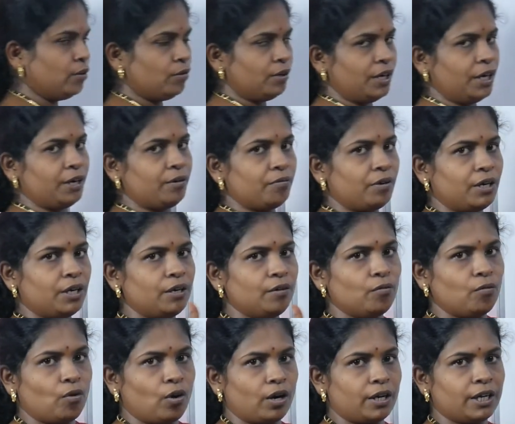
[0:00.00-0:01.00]
ఉండేటువంటి
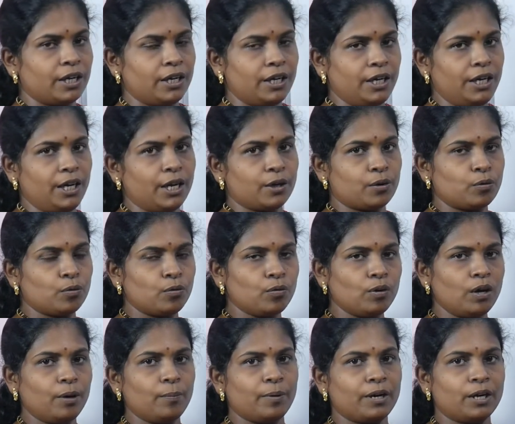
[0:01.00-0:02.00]
వాటర్ని
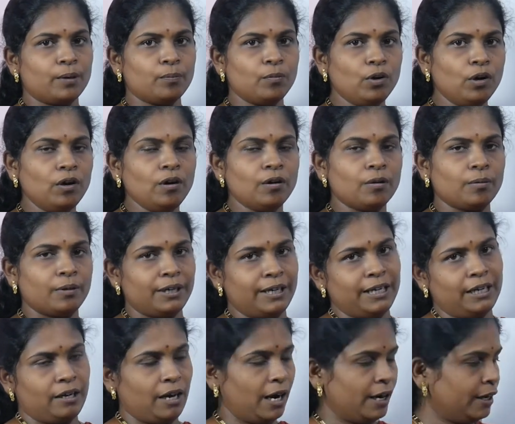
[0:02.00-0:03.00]
ఎక్కువగా మనము
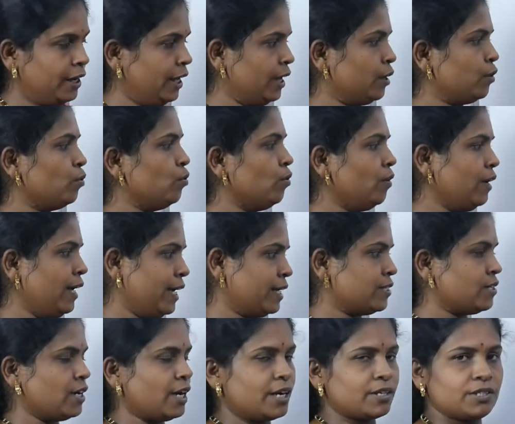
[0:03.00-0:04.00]
అంటే ఎక్కువ
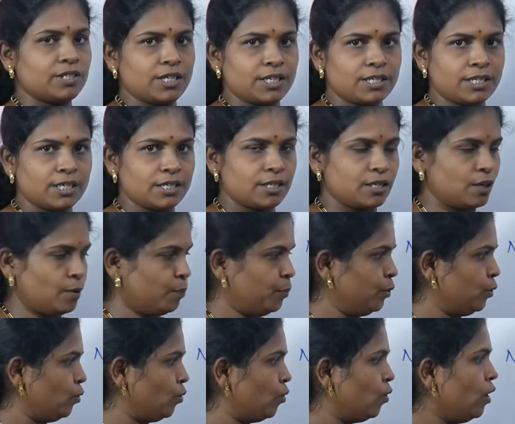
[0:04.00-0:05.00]
ఎక్స్ట్రాక్ట్
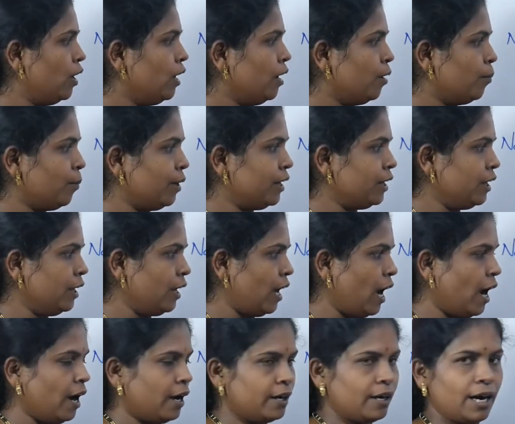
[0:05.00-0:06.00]
చేసేసినప్పుడు మనకి
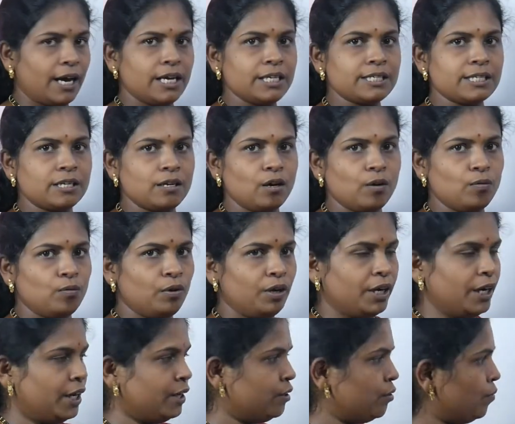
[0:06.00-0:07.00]
ఆ రైస్లో
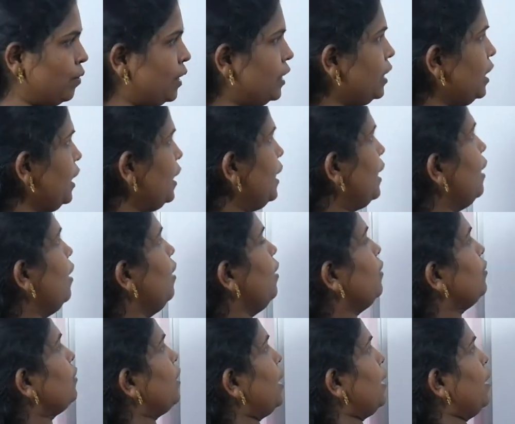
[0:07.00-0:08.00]
ఉండేటువంటి
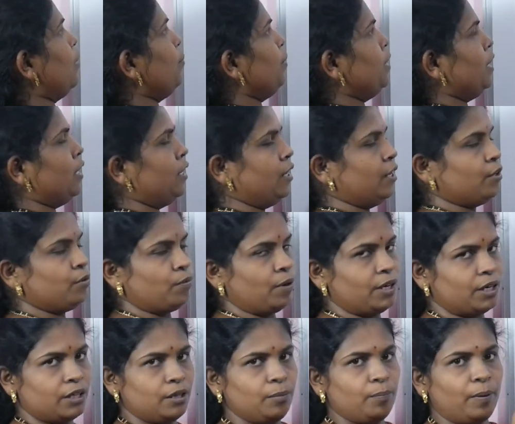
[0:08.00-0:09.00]
థయామిన్
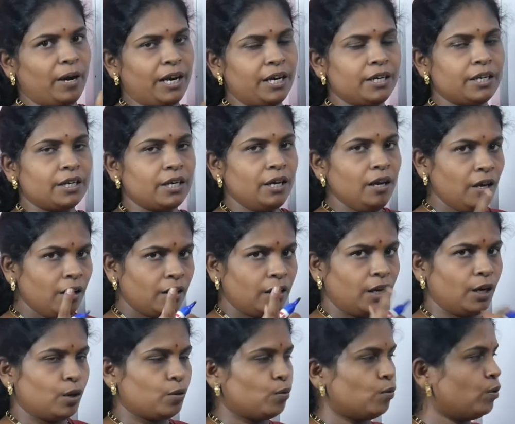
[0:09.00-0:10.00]
అనేటువంటిది బయటికి
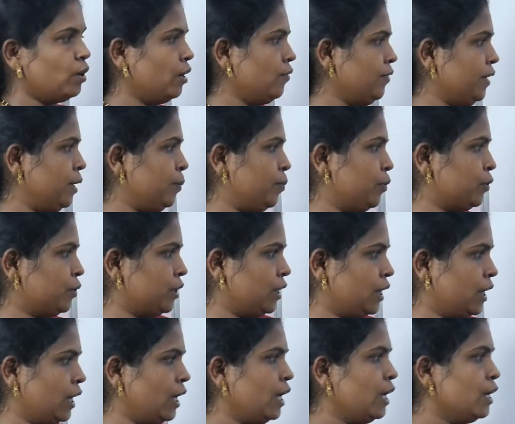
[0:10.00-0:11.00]
ఎక్కువగా
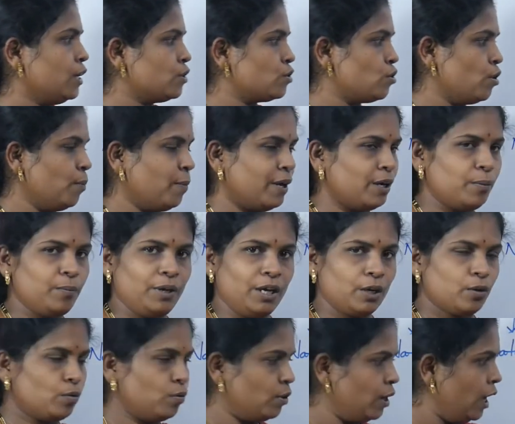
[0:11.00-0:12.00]
వెళ్ళిపోతుంది సో మనం
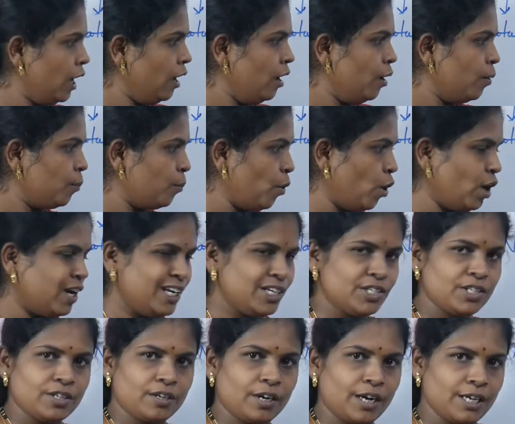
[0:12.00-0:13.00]
ఎక్కువగా
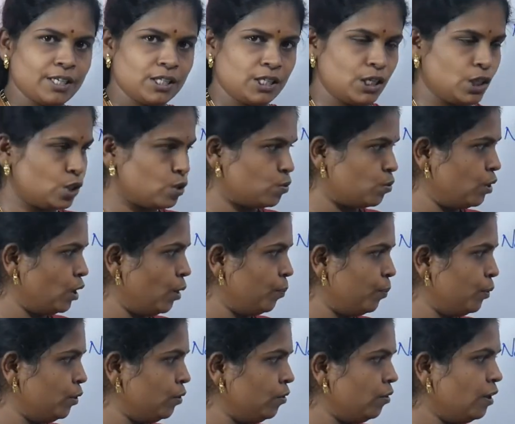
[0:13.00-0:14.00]
పాలిష్డ్ రైస్
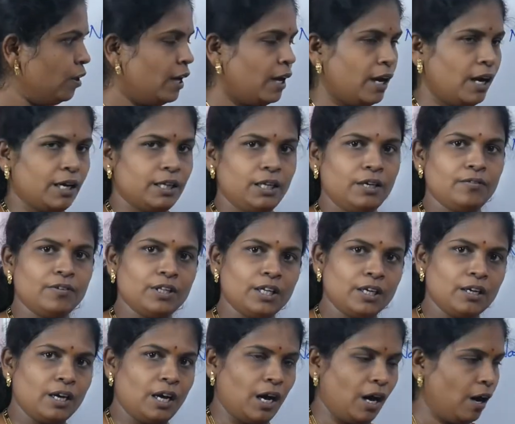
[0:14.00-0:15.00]
తీసుకున్నప్పుడు
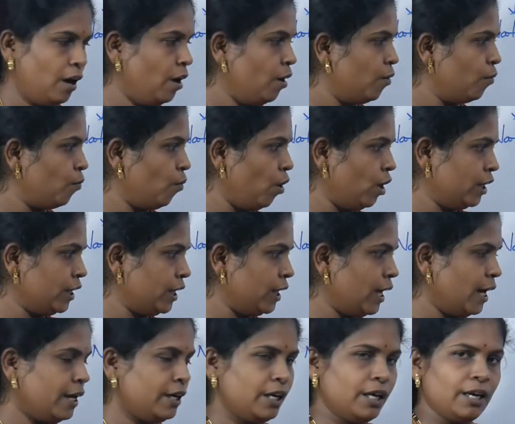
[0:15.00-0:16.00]
అదేవిధంగా వాటర్
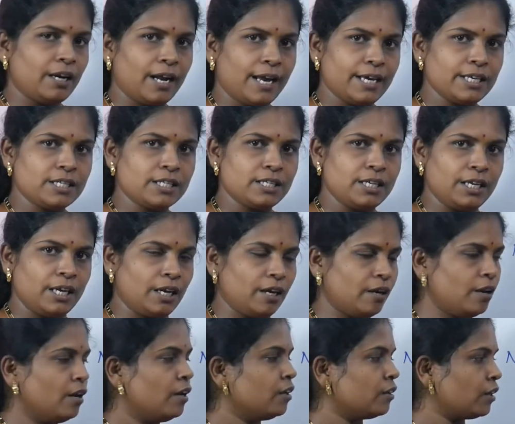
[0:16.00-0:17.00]
అంటే రైస్ని
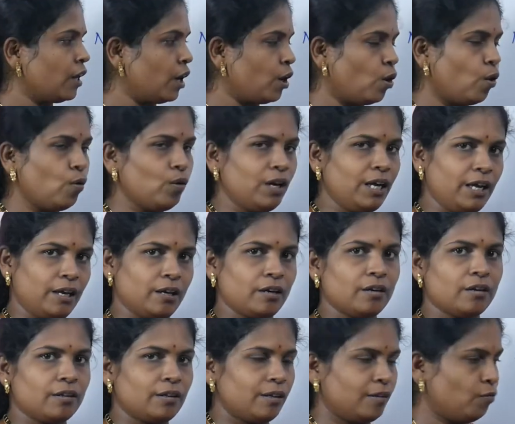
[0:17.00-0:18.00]
తరోలీ
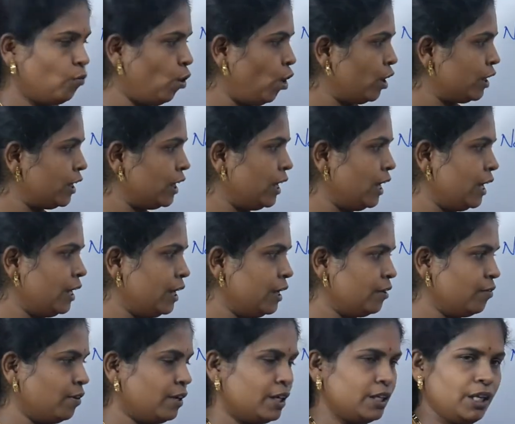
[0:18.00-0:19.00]
వాటర్
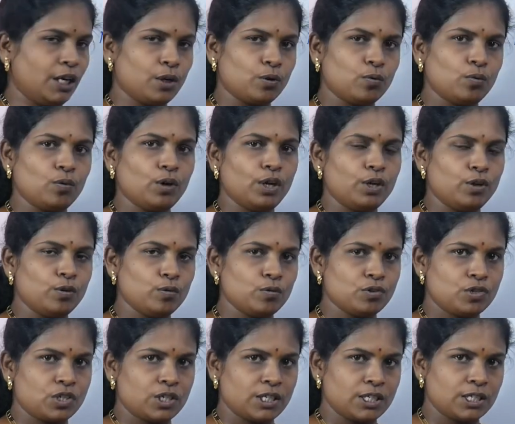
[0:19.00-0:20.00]
అనేటువంటిది ఎక్కువగా
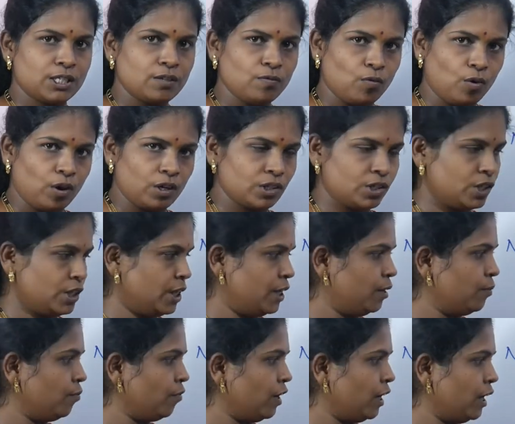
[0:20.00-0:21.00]
యూజ్ చేసి వాష్
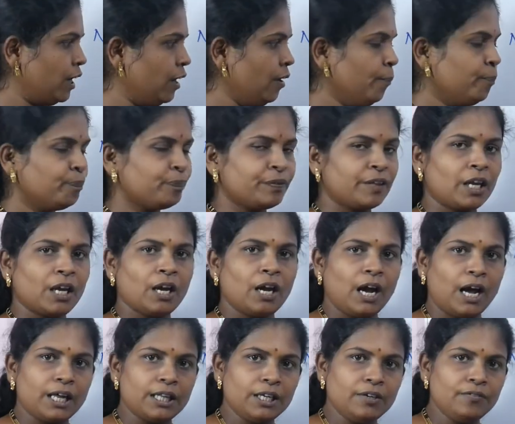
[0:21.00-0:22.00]
చేయడం వలన
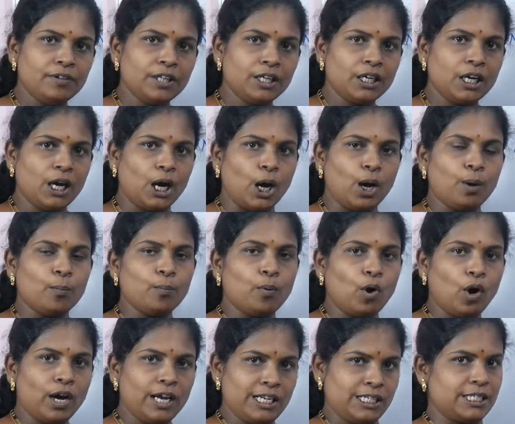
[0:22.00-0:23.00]
అదేవిధంగా
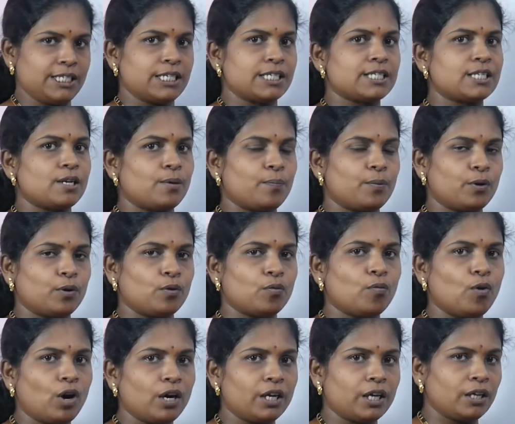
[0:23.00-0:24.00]
బాయిల్ చేసినప్పుడు
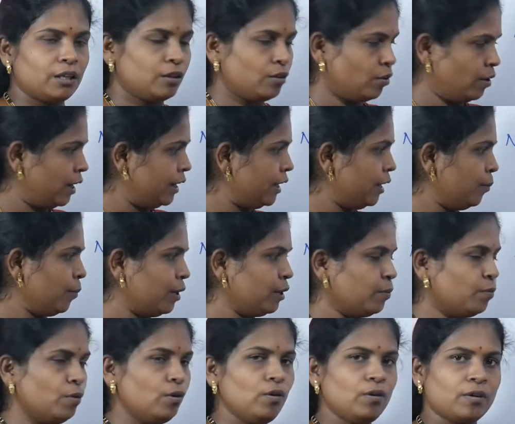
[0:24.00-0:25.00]
వాటర్తో అంటే
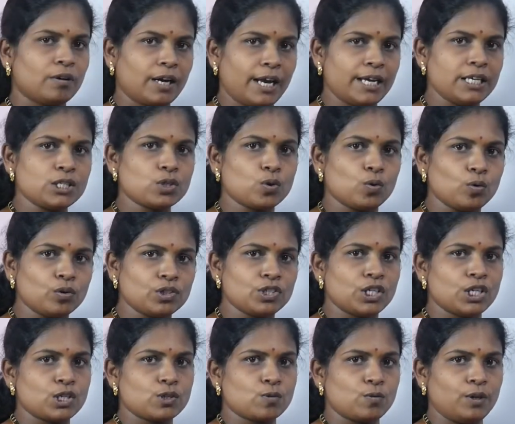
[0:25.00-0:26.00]
మనము రైస్ కుక్
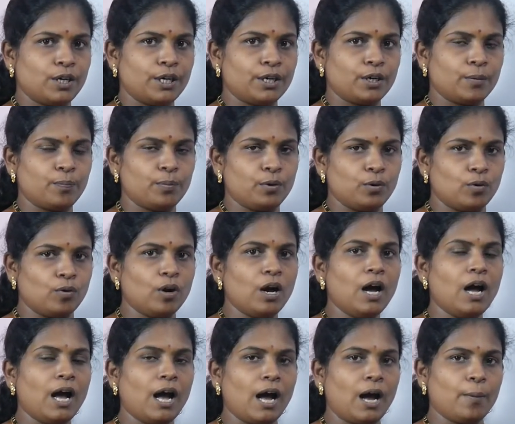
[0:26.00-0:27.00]
చేసుకునేటప్పుడు
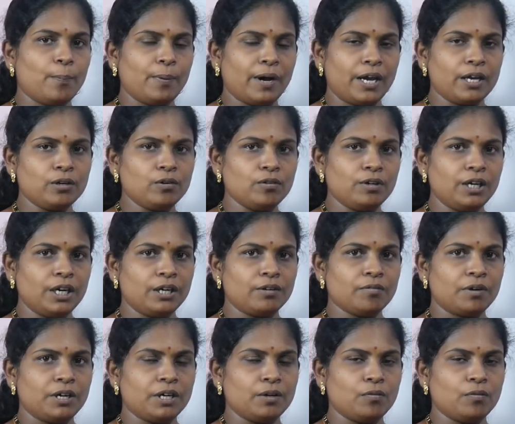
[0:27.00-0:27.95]
ఆ పైన ఉండేటువంటి